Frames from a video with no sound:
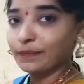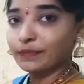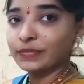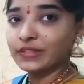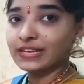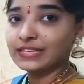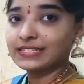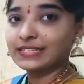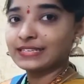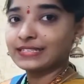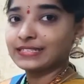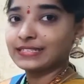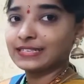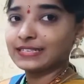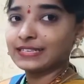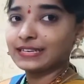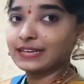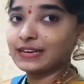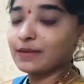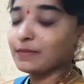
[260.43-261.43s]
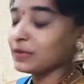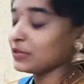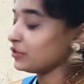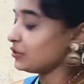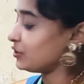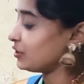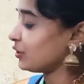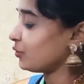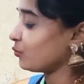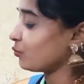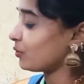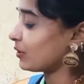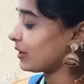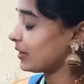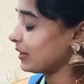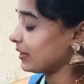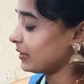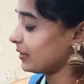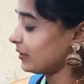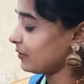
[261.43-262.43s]
అంతా సెట్ చేశాక మంచి
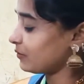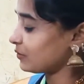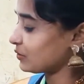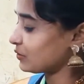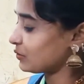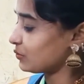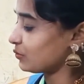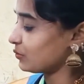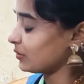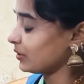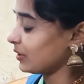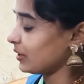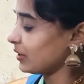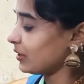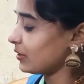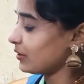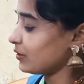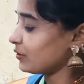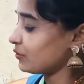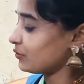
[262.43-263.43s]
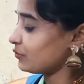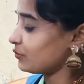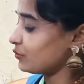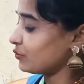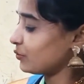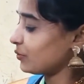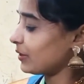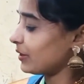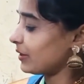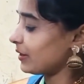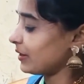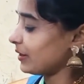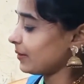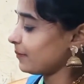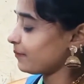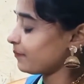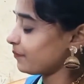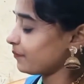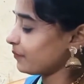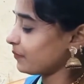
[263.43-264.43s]
లుక్ అనేది వస్తుంది చూడండి
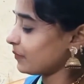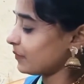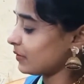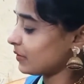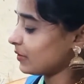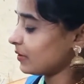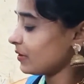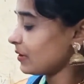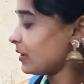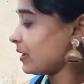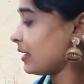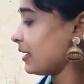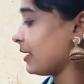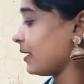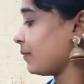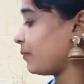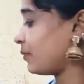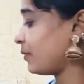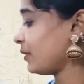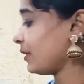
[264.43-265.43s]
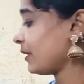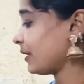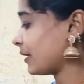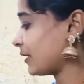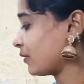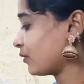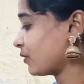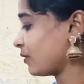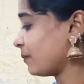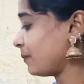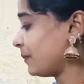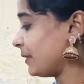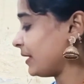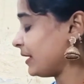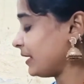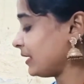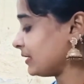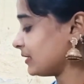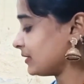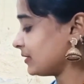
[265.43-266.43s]
ఇప్పుడు ఇక్కడ ఒక
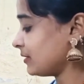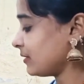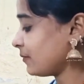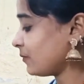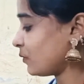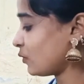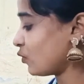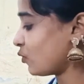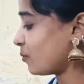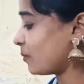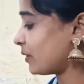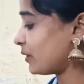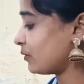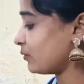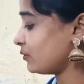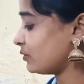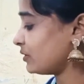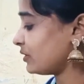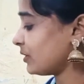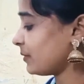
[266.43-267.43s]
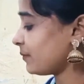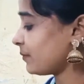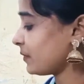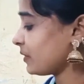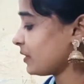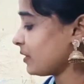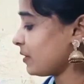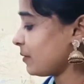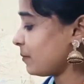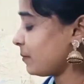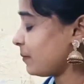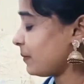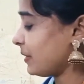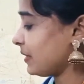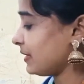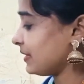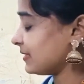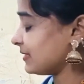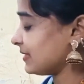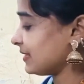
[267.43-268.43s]
పిన్నీస్ లోపల నుంచి
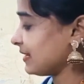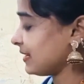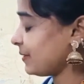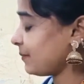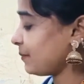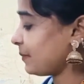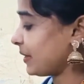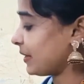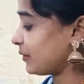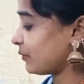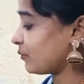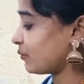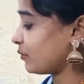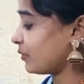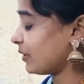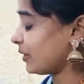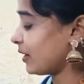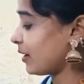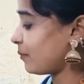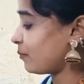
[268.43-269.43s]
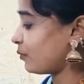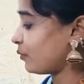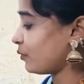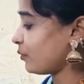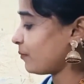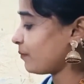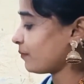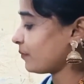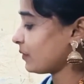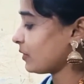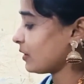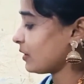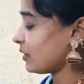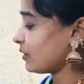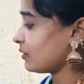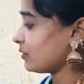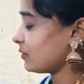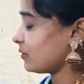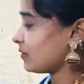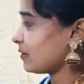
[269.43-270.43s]
పిండేసిని పెట్టుకోండి అప్పుడు
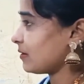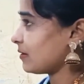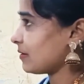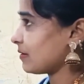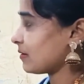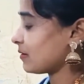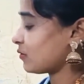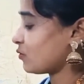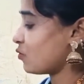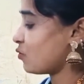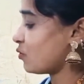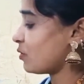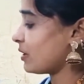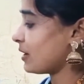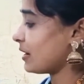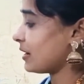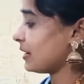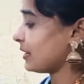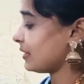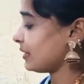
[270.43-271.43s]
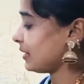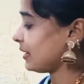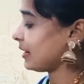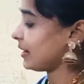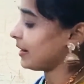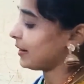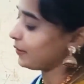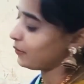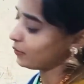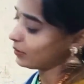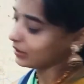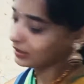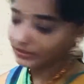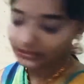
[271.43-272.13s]
కొంగు అనేది ఎటు